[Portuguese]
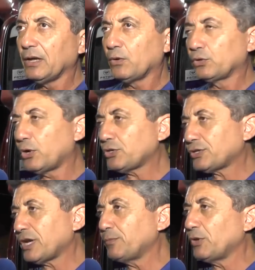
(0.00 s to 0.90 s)
Os
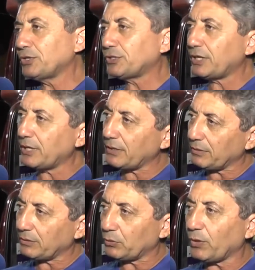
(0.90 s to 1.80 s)
nossos caminhões têm
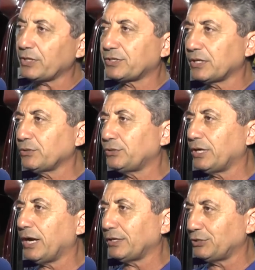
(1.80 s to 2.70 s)
dois anos de
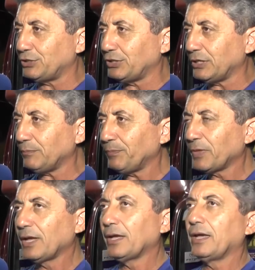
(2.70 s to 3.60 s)
garantia,
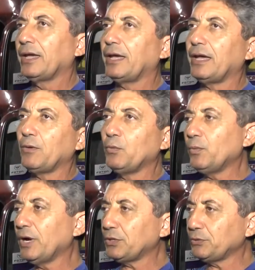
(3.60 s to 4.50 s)
é,
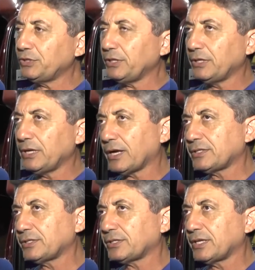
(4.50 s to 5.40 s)
um ano de
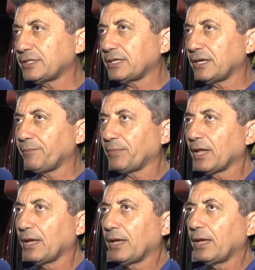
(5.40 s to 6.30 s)
assistência
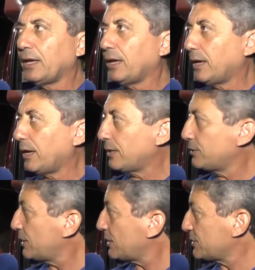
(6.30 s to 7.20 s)
é,
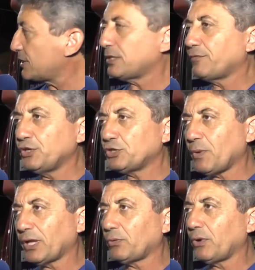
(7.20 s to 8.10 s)
de assistência
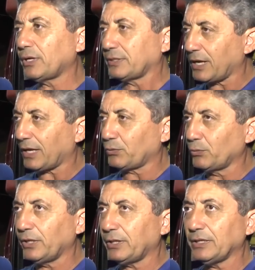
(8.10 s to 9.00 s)
24 horas
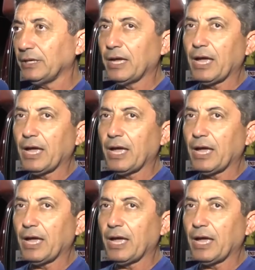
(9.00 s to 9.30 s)
gratuita.